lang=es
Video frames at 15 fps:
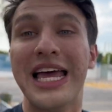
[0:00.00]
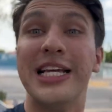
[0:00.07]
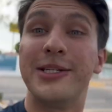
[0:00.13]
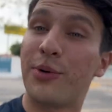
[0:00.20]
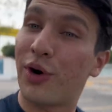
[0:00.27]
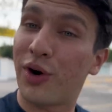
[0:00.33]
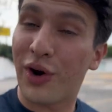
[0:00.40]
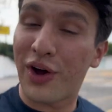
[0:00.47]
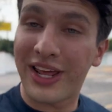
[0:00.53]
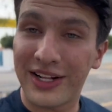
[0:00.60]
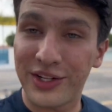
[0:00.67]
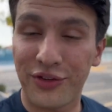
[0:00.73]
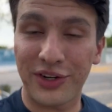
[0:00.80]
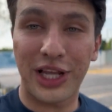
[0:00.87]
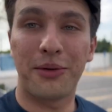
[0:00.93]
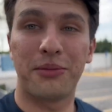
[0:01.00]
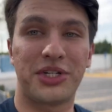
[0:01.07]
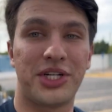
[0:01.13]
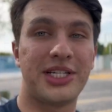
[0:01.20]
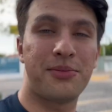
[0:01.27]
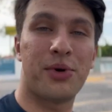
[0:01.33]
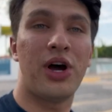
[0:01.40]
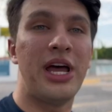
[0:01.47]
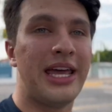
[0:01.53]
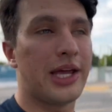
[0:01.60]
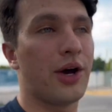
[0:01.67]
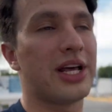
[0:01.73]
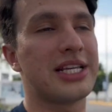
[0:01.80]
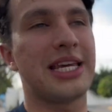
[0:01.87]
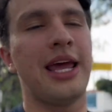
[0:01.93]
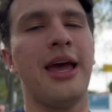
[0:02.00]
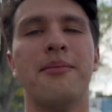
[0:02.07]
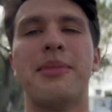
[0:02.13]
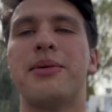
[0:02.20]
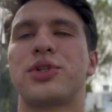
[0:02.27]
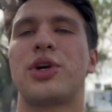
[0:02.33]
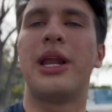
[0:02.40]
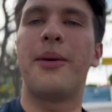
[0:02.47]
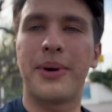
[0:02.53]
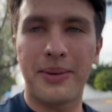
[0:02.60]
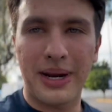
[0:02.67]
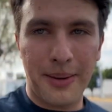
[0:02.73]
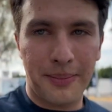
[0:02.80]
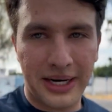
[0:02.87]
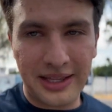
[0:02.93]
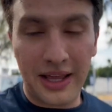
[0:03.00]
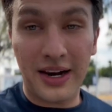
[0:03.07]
Espero lo hayan disfrutado muchísimo. Y ahora sí, vamos con la primera parte de